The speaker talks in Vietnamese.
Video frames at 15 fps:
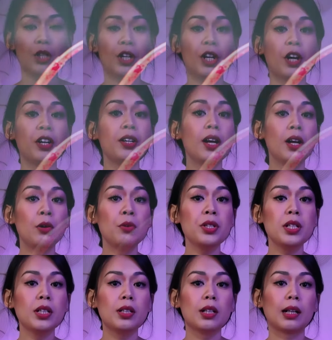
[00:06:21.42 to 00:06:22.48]
Do đó nếu
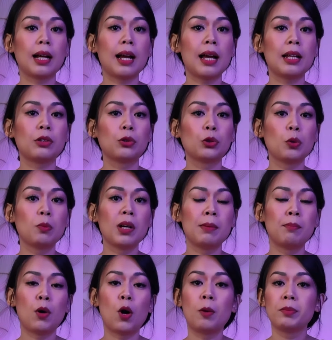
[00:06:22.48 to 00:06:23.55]
như thực hành tụng
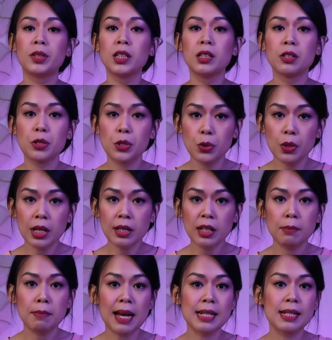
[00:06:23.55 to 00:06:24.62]
âm Om thường xuyên
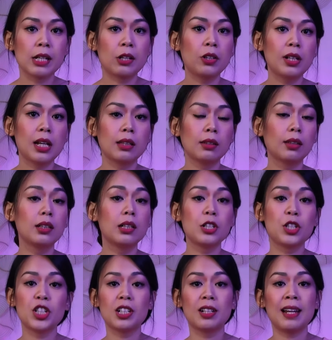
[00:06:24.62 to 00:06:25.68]
thì bạn sẽ có thể
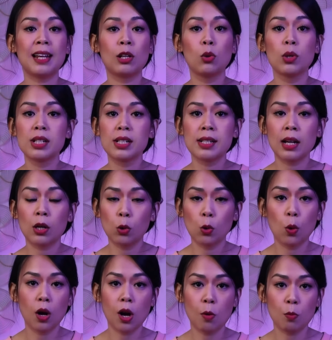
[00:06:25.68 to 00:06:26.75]
tự chữa lành luân xa
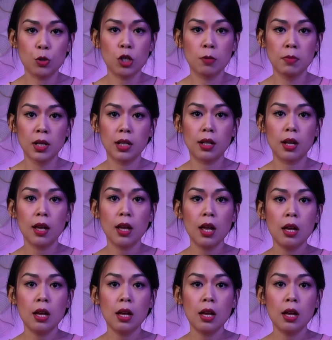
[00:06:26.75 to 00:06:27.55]
cổ họng cho mình.